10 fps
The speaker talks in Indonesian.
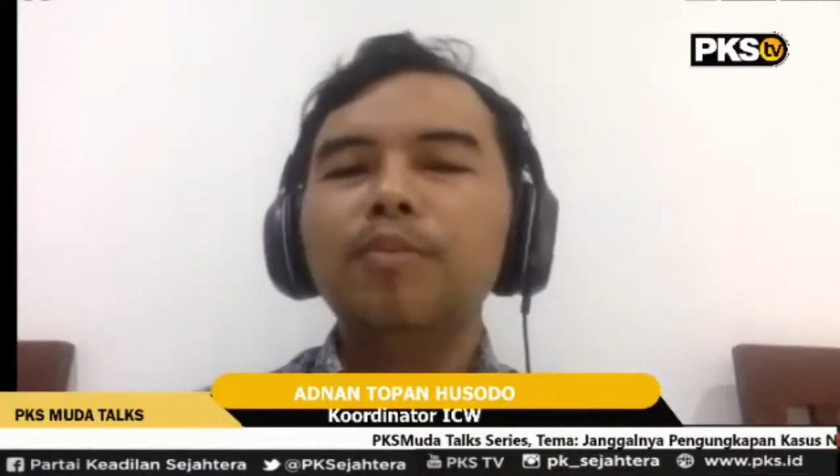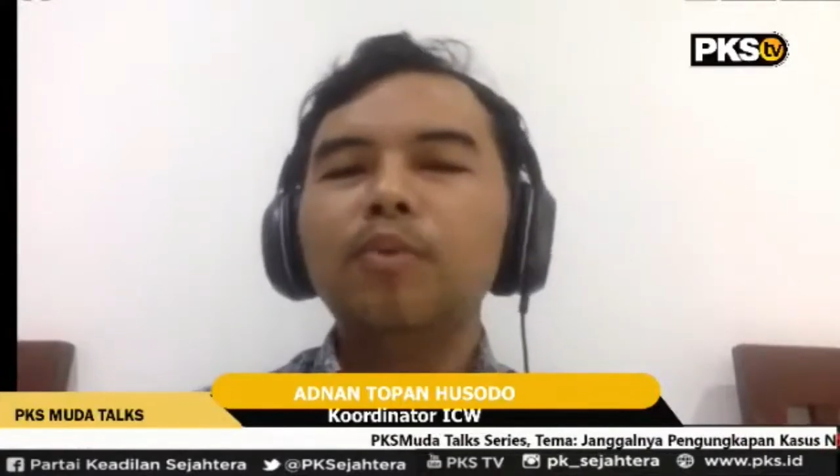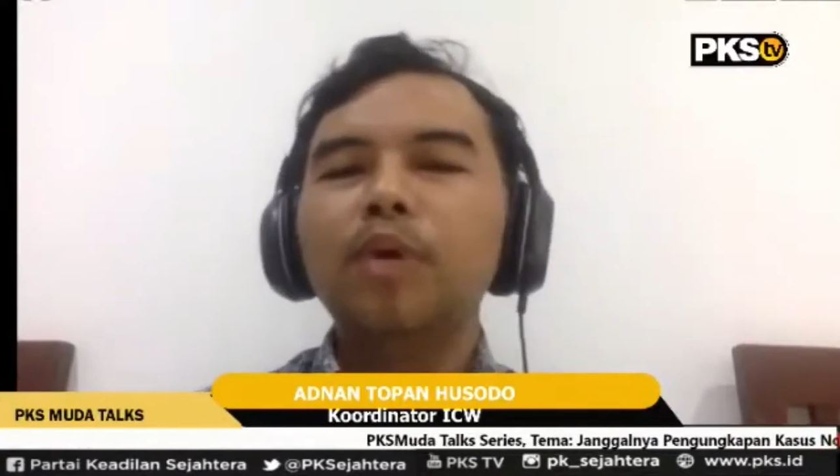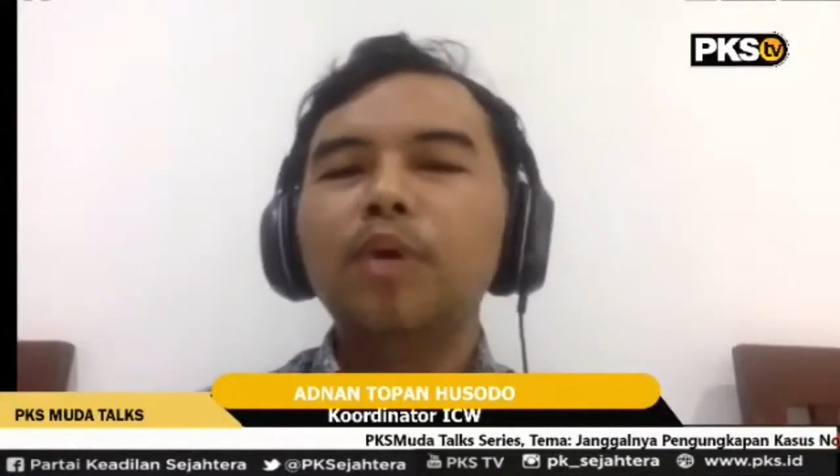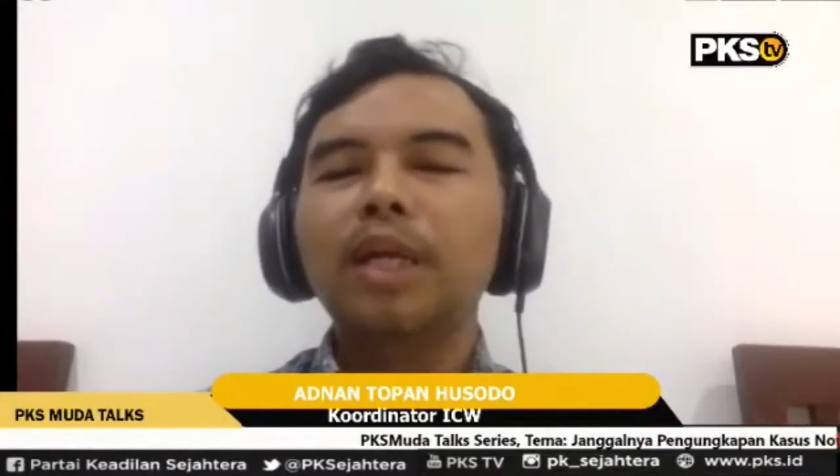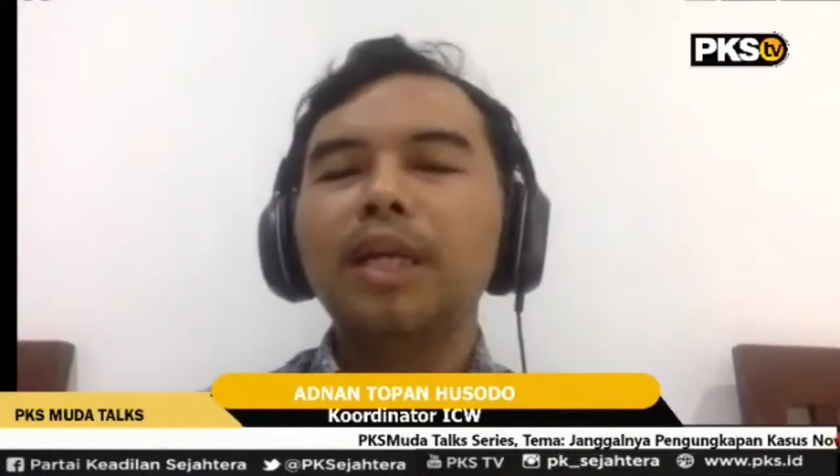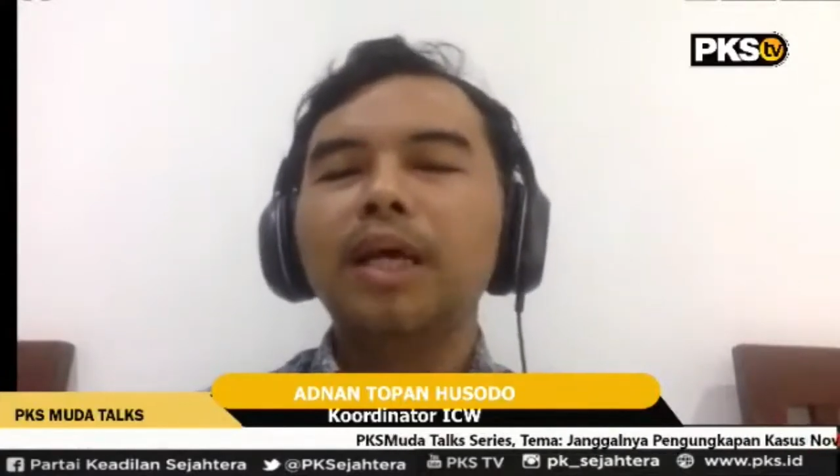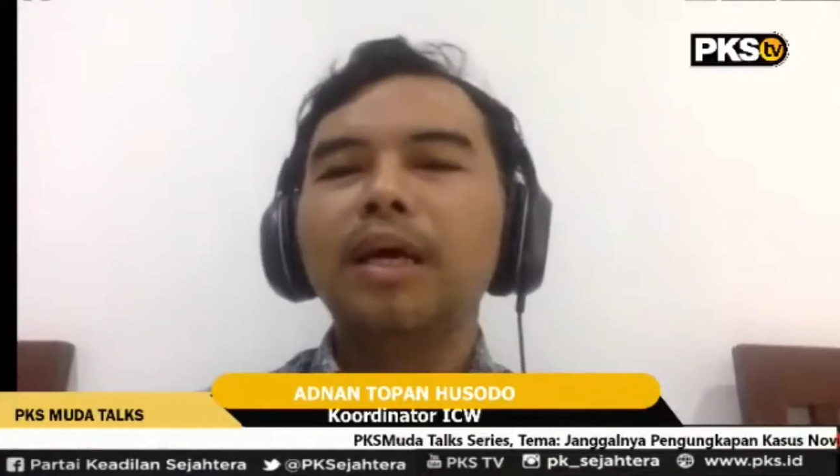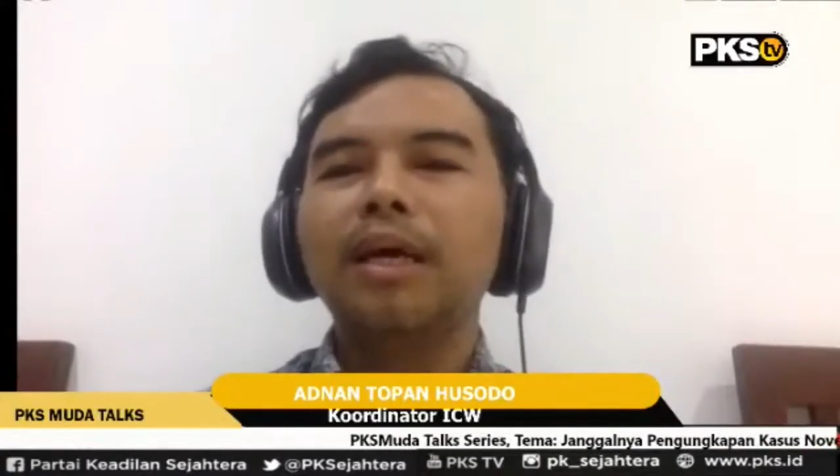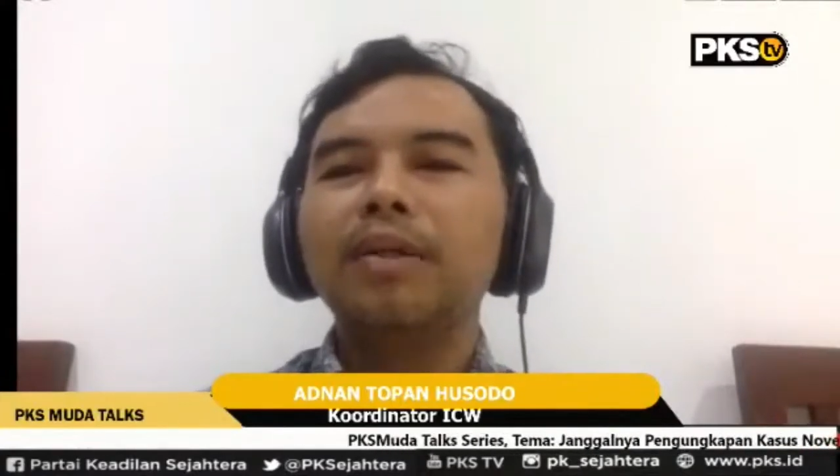bahwa ini
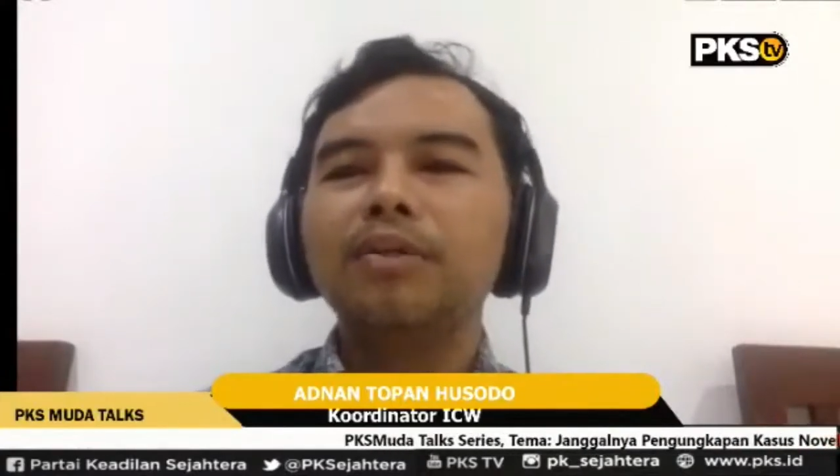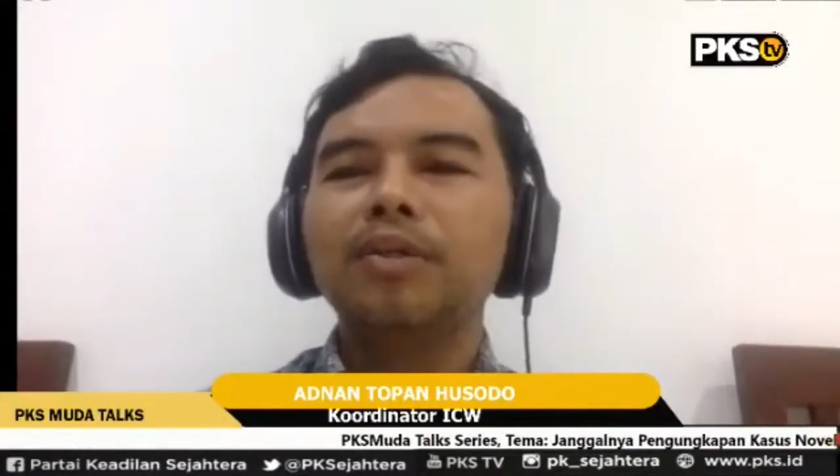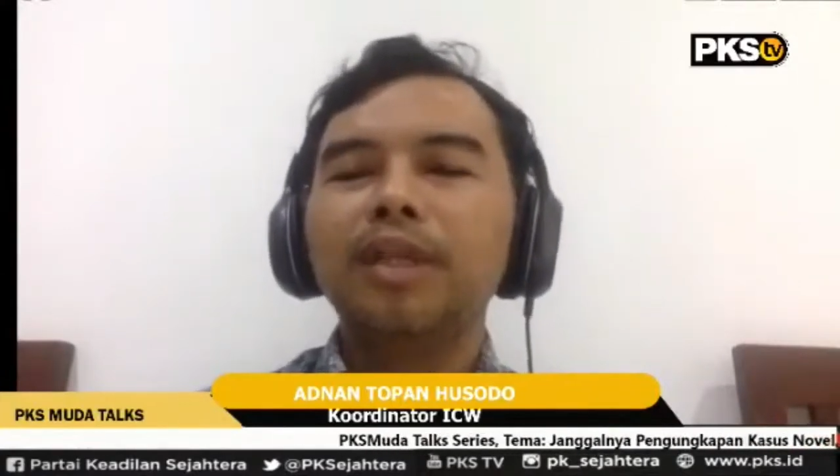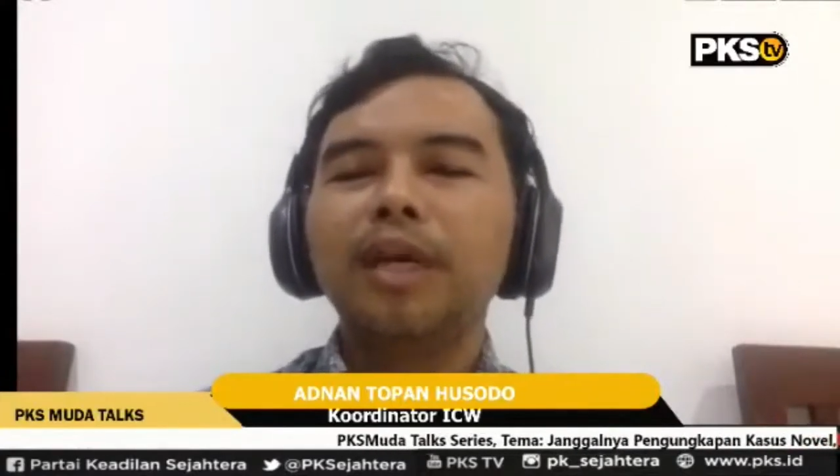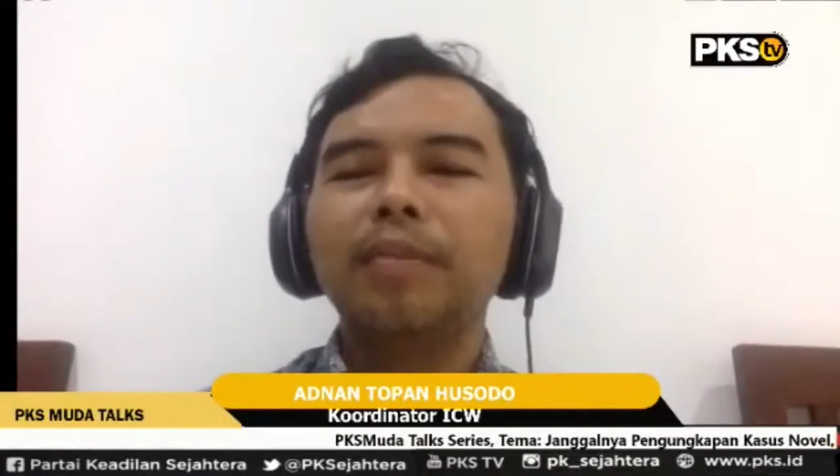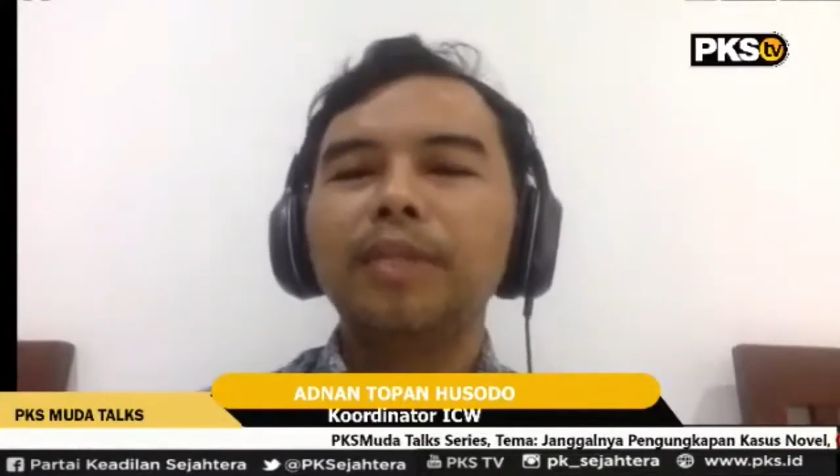bukanlah kasus